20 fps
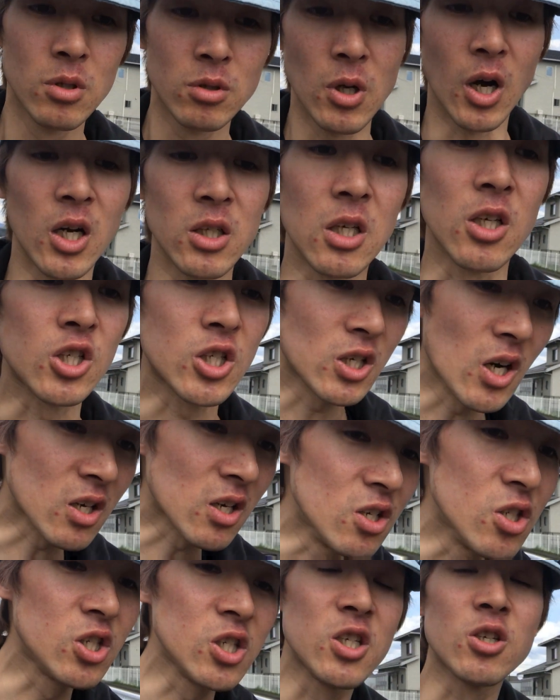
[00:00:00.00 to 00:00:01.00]
だって滋賀
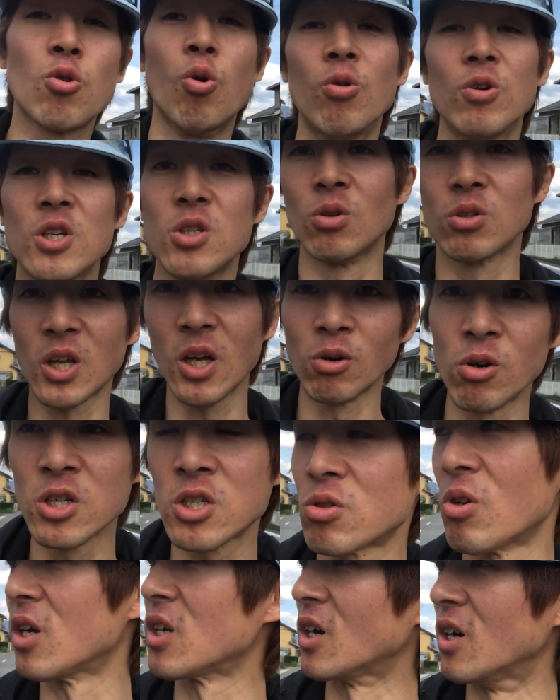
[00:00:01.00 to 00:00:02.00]
県知事公認の
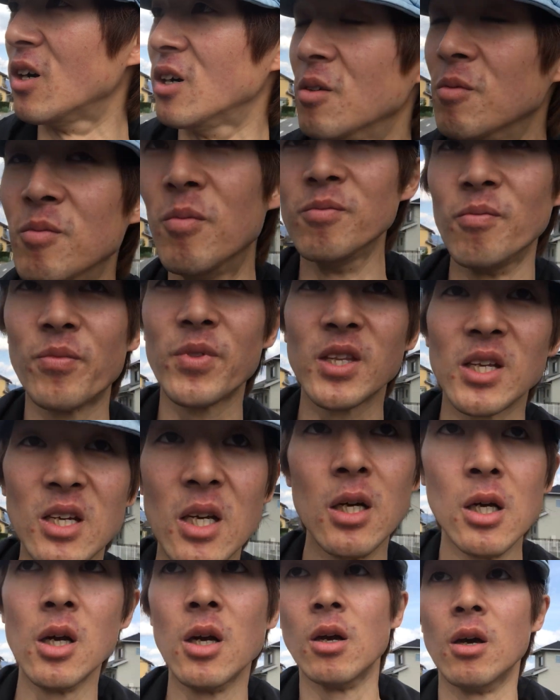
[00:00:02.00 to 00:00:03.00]
テロリストやから、うん、
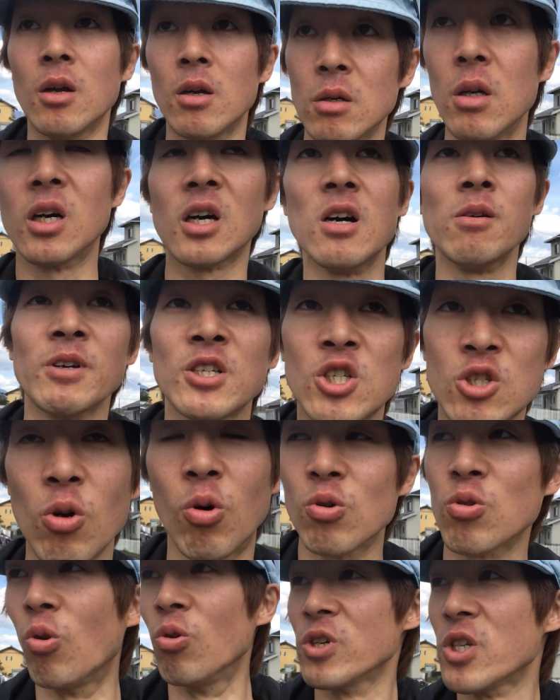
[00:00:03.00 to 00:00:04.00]
長浜市
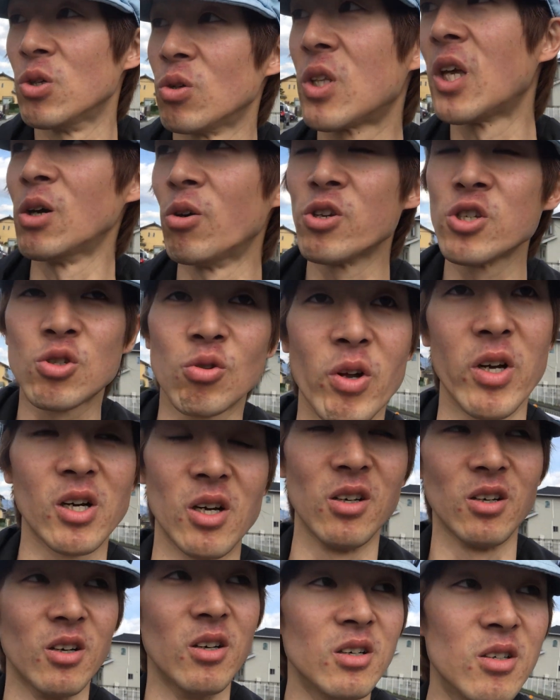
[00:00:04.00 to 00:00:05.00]
長公認のテロリストやか
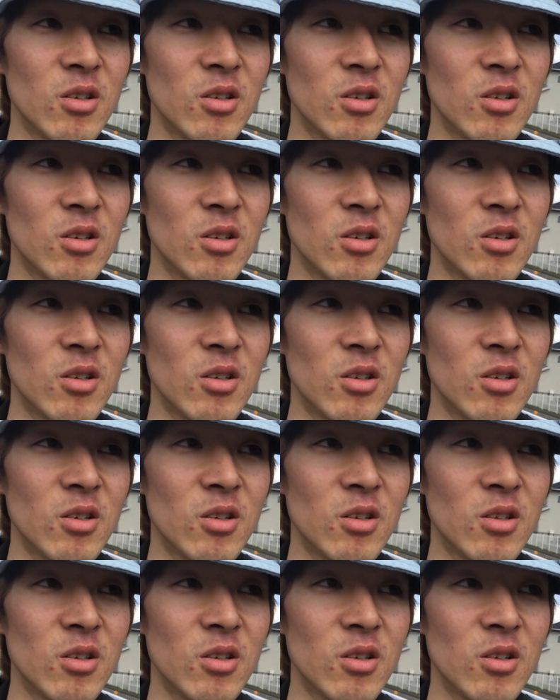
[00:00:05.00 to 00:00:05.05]
ら